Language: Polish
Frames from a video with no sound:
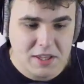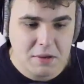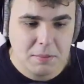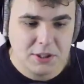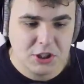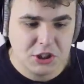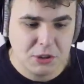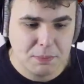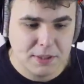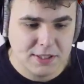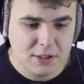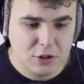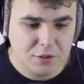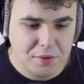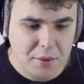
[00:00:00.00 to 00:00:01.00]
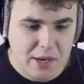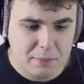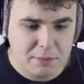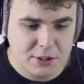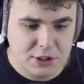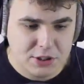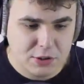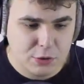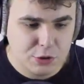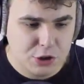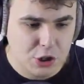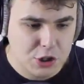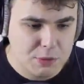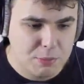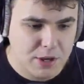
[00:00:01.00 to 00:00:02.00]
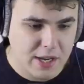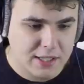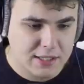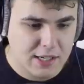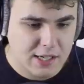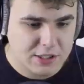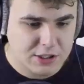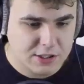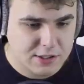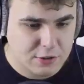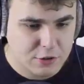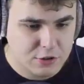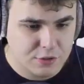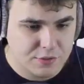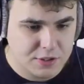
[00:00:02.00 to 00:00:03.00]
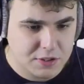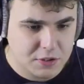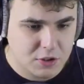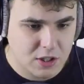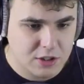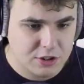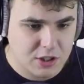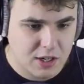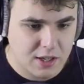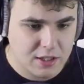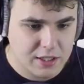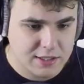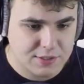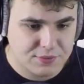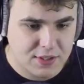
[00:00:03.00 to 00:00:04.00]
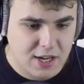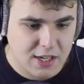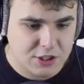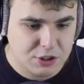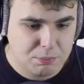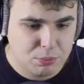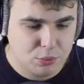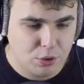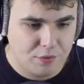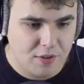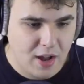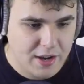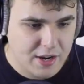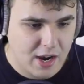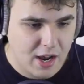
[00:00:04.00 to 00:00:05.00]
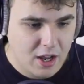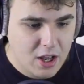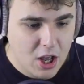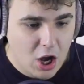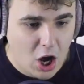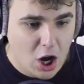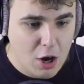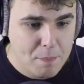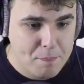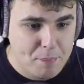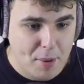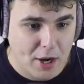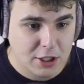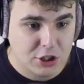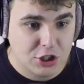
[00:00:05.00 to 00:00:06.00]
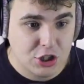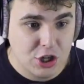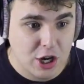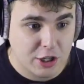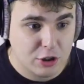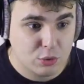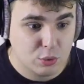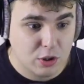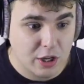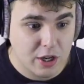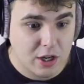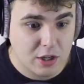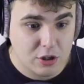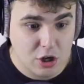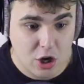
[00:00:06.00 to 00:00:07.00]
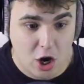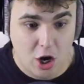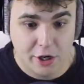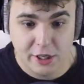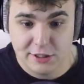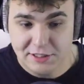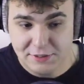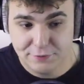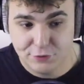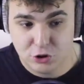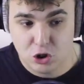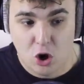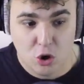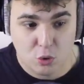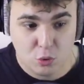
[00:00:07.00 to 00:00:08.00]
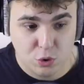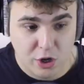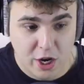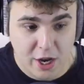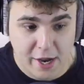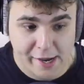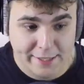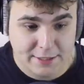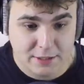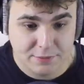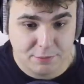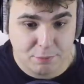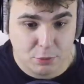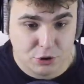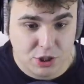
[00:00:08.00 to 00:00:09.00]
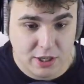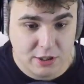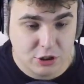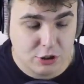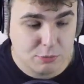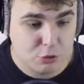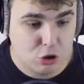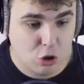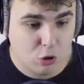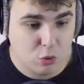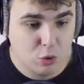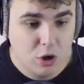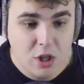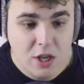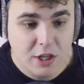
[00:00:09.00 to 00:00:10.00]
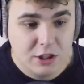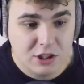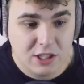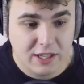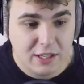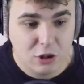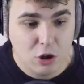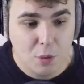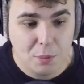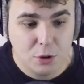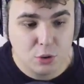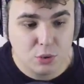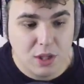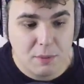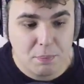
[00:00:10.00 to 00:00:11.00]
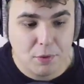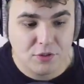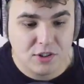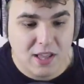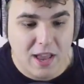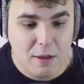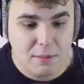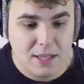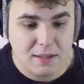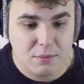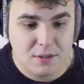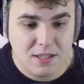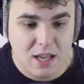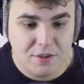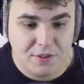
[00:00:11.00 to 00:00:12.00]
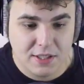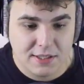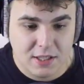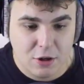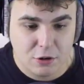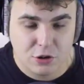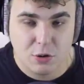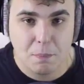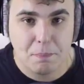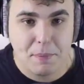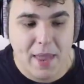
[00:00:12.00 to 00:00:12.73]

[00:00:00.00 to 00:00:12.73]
Ładniej będzie się prezentował jak będzie skończony, bo jak na razie z tego co widzę to Angela jest w trakcie budowania Ale patrzcie jaki tutaj, ja jestem w szoku, nie? Ja jestem w potężnym szoku, że takie domki tutaj powstają na tym serwie, serio są